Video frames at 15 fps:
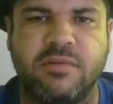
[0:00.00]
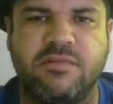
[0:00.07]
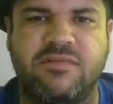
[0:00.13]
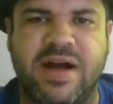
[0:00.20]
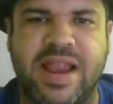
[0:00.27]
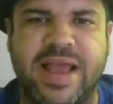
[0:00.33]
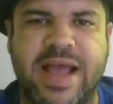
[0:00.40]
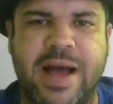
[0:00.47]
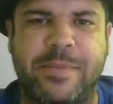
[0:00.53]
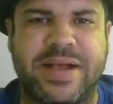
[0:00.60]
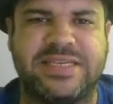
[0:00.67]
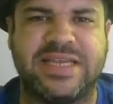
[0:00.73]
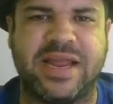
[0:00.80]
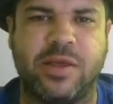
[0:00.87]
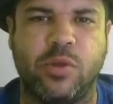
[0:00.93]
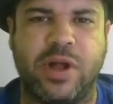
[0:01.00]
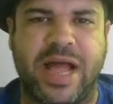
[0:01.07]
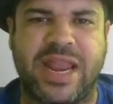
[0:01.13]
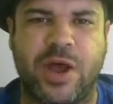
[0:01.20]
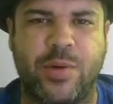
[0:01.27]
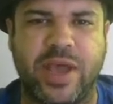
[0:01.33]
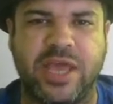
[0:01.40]
Fala aí, rapaziada do
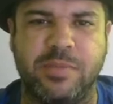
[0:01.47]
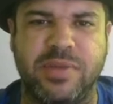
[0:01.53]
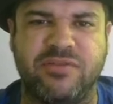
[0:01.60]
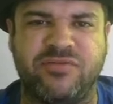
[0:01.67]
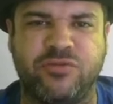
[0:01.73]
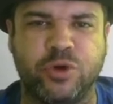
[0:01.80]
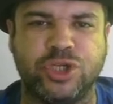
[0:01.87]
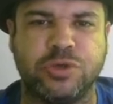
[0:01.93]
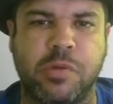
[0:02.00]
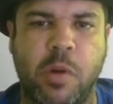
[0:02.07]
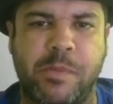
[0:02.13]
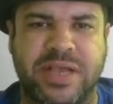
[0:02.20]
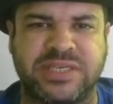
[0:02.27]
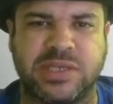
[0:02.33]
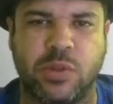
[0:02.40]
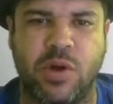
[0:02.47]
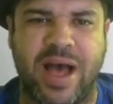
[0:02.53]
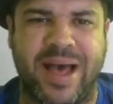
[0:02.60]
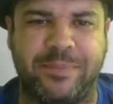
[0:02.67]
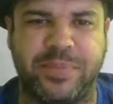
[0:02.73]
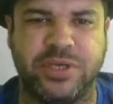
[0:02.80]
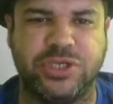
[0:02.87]
canal RB Futebol, passando
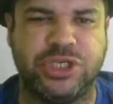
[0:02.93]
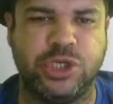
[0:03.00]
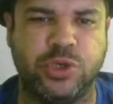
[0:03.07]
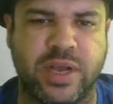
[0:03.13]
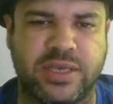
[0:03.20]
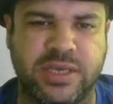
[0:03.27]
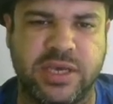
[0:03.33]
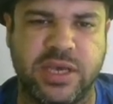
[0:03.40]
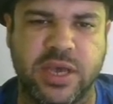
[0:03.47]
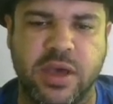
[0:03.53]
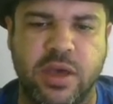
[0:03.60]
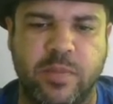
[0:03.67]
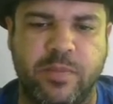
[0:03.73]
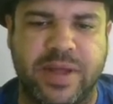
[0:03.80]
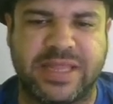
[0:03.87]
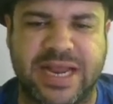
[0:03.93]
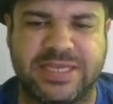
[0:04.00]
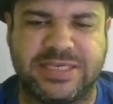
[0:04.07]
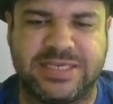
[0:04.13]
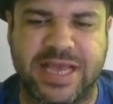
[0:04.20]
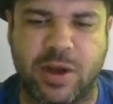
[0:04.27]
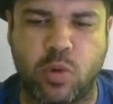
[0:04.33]
rapidinho aqui para
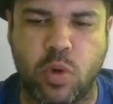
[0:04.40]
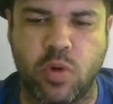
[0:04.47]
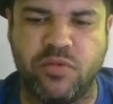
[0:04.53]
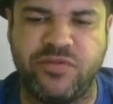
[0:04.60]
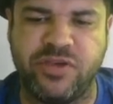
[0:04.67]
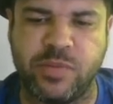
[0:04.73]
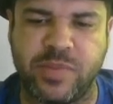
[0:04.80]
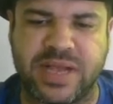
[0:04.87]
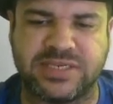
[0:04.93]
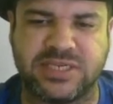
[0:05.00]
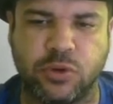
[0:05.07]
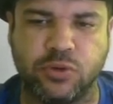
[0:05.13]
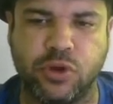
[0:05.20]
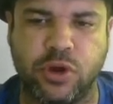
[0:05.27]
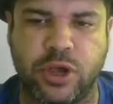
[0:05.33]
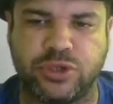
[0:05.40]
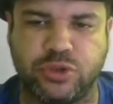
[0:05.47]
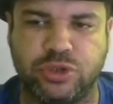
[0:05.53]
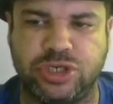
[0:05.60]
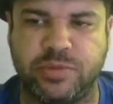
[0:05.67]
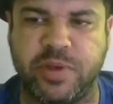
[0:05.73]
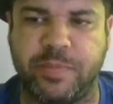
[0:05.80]
trazer a confirmação do nosso
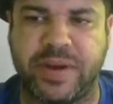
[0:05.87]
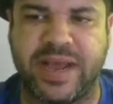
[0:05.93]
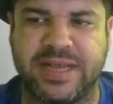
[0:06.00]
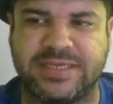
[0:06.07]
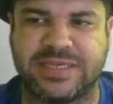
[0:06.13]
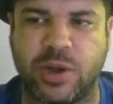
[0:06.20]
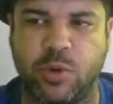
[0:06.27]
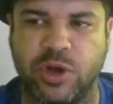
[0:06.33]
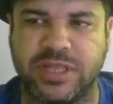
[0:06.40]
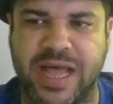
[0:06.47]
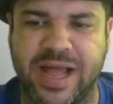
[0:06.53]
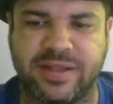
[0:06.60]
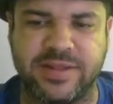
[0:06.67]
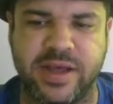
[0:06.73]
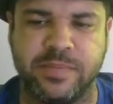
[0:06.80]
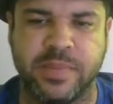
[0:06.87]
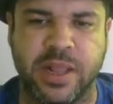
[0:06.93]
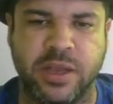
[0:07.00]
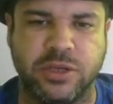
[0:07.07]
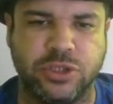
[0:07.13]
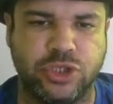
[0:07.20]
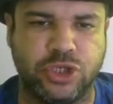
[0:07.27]
time para essa rodada
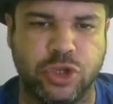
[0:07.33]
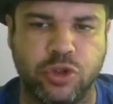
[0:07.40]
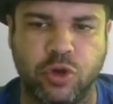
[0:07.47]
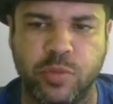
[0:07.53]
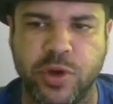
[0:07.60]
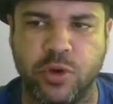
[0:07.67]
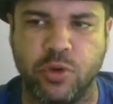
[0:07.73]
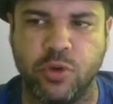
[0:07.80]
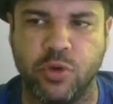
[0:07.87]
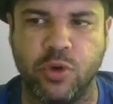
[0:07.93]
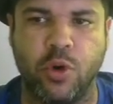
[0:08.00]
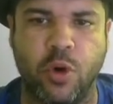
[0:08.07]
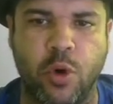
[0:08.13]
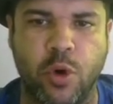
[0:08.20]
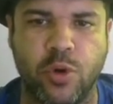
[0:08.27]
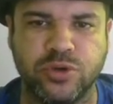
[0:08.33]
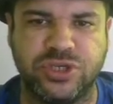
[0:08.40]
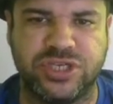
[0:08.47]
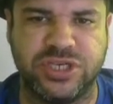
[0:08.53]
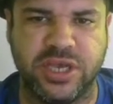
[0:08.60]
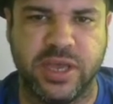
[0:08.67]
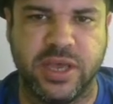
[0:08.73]
de número
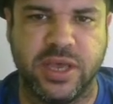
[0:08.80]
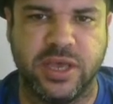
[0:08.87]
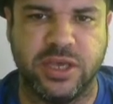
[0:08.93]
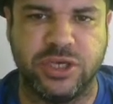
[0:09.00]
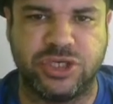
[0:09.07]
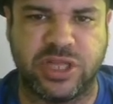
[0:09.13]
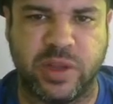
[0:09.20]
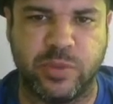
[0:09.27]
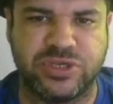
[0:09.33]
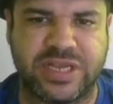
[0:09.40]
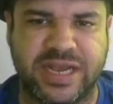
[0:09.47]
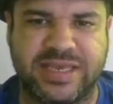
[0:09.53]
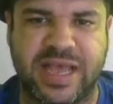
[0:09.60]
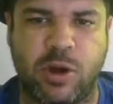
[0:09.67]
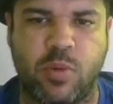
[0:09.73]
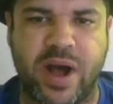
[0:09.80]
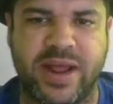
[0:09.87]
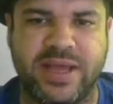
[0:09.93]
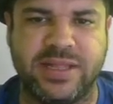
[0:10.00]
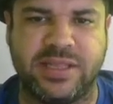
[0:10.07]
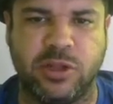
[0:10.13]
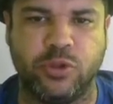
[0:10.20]
11. Estamos aqui a
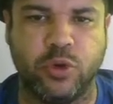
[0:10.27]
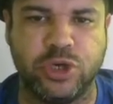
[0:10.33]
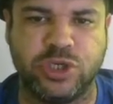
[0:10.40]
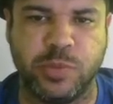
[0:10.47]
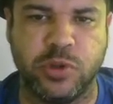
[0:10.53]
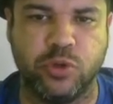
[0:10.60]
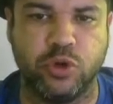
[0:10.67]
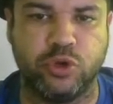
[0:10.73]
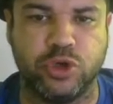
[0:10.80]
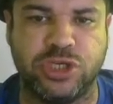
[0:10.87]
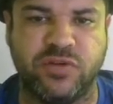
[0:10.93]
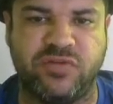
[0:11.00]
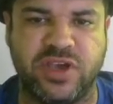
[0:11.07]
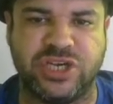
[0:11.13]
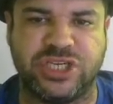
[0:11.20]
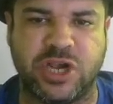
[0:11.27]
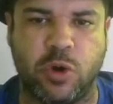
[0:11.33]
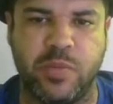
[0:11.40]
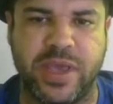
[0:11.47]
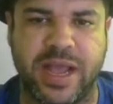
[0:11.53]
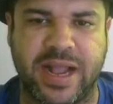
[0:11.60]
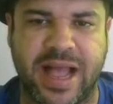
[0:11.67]
42 minutos de fechar o
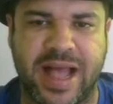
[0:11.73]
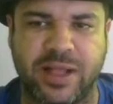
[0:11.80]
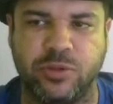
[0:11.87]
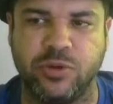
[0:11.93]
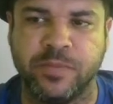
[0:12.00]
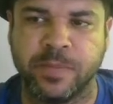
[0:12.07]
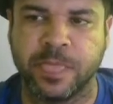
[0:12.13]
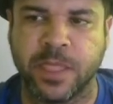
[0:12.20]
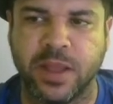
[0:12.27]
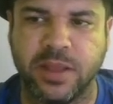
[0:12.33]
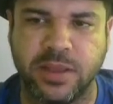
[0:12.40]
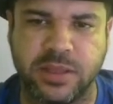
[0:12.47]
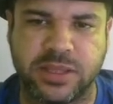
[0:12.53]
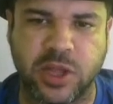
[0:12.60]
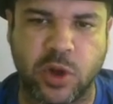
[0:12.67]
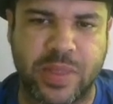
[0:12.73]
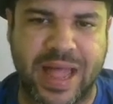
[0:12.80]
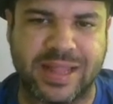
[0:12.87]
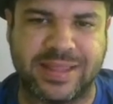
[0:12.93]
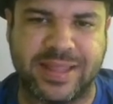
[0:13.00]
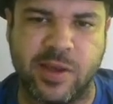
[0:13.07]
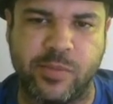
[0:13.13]
mercado, então dá
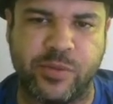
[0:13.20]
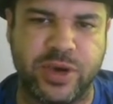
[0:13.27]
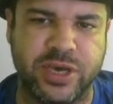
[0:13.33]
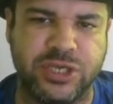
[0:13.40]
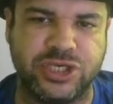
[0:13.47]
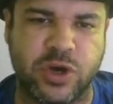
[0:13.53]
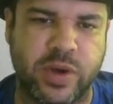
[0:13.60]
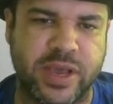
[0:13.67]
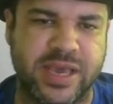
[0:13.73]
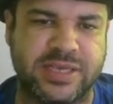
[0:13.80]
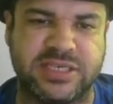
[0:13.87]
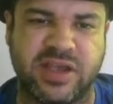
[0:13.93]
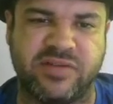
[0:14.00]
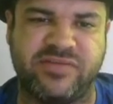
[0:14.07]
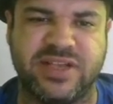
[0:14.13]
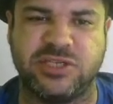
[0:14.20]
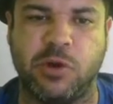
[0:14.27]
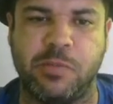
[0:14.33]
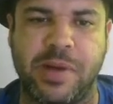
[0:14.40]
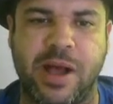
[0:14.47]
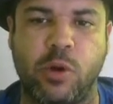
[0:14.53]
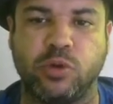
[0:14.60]
tempo aí de alguém quiser fazer
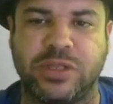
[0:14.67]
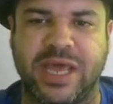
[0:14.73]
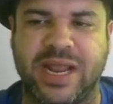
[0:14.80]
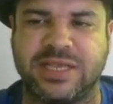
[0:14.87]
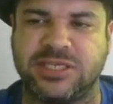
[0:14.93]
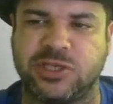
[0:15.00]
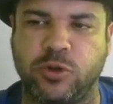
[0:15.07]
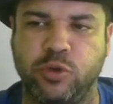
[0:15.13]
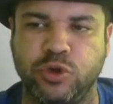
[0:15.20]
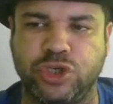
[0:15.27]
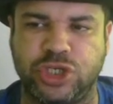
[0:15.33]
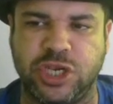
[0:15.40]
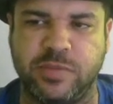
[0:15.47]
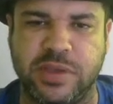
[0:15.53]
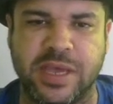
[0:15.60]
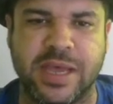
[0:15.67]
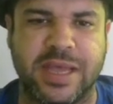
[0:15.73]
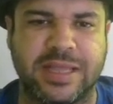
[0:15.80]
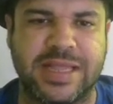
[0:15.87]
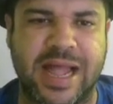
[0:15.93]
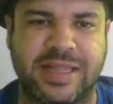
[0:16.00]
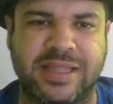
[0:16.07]
uma alteração no time,
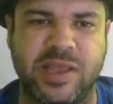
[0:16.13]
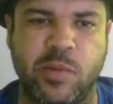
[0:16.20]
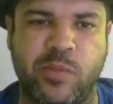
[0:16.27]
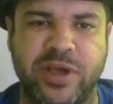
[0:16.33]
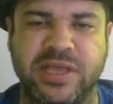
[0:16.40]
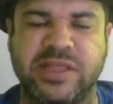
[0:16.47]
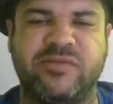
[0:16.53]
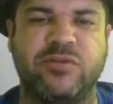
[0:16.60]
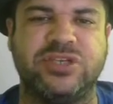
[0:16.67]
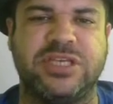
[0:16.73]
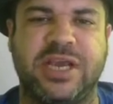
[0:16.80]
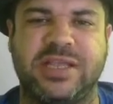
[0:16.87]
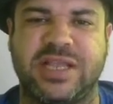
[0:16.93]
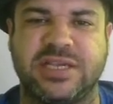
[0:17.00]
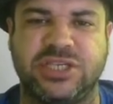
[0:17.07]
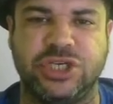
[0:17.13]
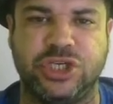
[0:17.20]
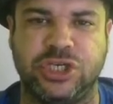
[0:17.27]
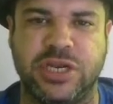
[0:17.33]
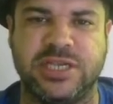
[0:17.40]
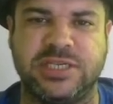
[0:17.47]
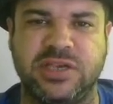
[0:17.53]
dá tempo ainda você que está
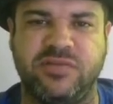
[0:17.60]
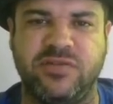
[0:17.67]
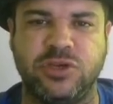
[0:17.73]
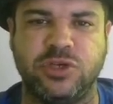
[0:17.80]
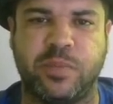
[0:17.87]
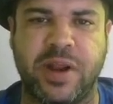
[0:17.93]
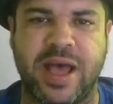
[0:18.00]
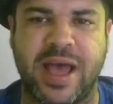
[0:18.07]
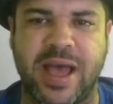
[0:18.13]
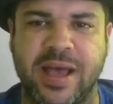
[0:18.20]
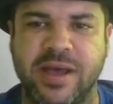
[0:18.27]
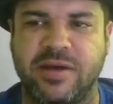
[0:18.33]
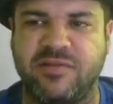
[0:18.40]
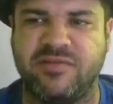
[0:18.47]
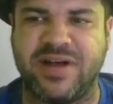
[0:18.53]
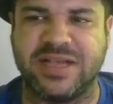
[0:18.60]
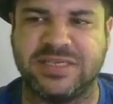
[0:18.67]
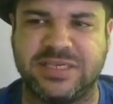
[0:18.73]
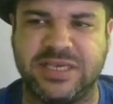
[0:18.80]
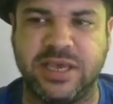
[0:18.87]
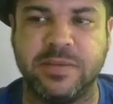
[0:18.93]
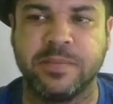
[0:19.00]
assistindo esse vídeo para
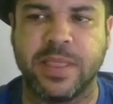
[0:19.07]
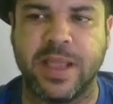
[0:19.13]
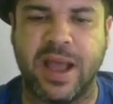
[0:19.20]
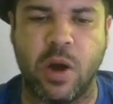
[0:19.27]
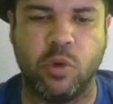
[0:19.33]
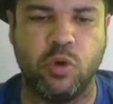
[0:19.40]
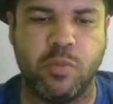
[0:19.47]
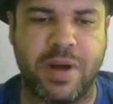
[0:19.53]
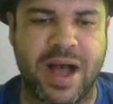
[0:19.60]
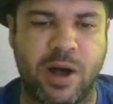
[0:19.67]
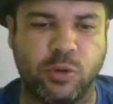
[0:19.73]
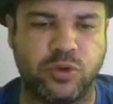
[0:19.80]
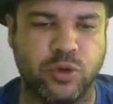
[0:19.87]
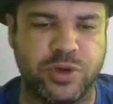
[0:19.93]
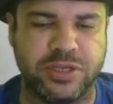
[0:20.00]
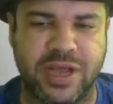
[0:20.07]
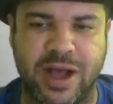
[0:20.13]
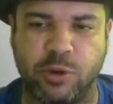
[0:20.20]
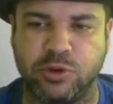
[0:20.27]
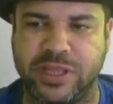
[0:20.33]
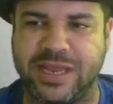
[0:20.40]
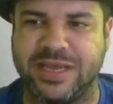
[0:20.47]
fazer alguma
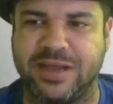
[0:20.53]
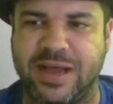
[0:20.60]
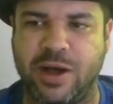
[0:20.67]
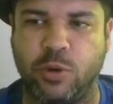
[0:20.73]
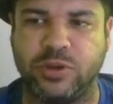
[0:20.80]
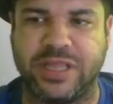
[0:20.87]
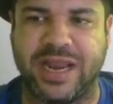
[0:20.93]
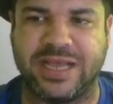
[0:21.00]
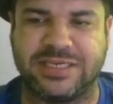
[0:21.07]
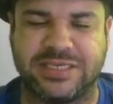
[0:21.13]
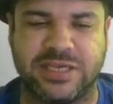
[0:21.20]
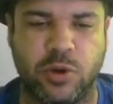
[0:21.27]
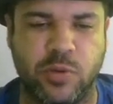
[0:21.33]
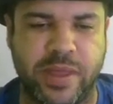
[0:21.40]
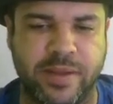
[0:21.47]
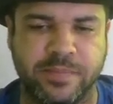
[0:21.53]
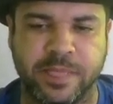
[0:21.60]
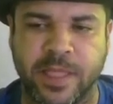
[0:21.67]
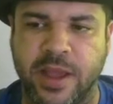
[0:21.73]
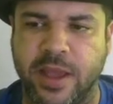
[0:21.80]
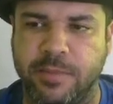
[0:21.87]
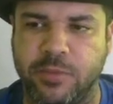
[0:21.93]
altera, alteração, né?
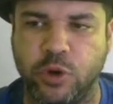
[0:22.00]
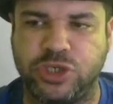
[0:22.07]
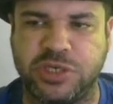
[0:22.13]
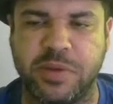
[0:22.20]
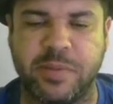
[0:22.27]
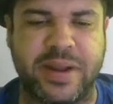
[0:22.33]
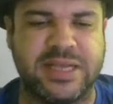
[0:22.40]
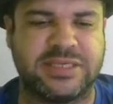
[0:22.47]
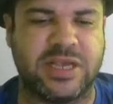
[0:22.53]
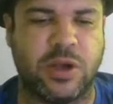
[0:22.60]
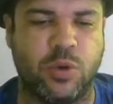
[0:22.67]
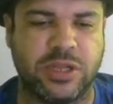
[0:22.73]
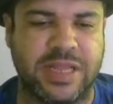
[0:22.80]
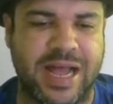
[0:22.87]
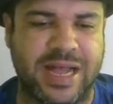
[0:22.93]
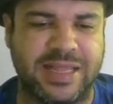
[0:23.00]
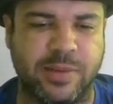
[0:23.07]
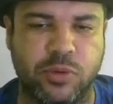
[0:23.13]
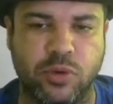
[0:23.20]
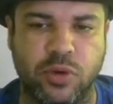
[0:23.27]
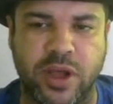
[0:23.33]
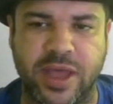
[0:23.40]
Meu time para essa rodada,
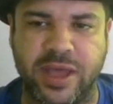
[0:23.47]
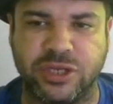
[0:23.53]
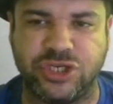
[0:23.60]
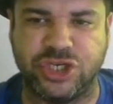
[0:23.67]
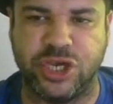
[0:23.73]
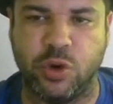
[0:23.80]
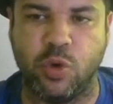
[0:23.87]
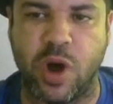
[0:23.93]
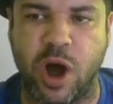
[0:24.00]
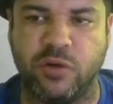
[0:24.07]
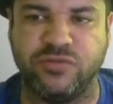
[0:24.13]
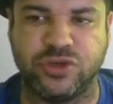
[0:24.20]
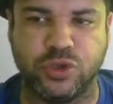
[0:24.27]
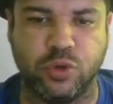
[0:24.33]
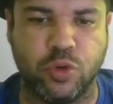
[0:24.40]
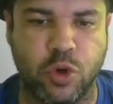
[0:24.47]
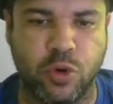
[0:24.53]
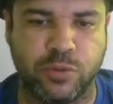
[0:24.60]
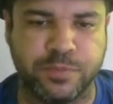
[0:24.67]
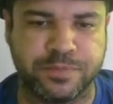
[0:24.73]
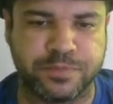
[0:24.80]
é, Diego Alves no gol,